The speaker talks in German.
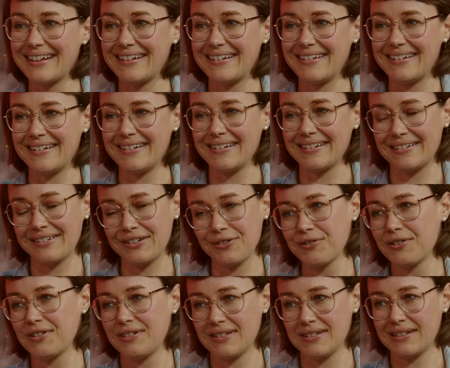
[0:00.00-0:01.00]
äh,
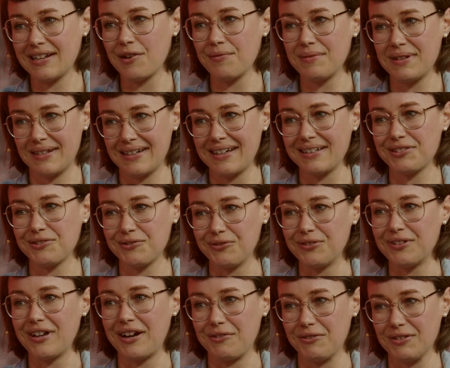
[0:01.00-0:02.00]
drückt es, glaube ich, ganz
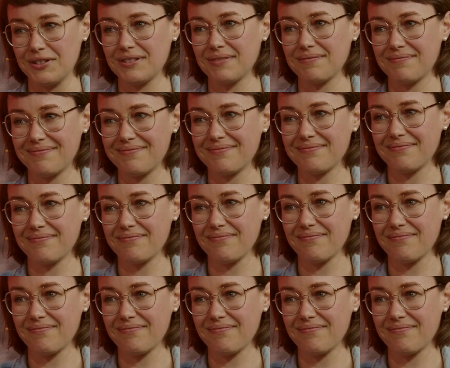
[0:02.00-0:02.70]
gut aus. Ja, und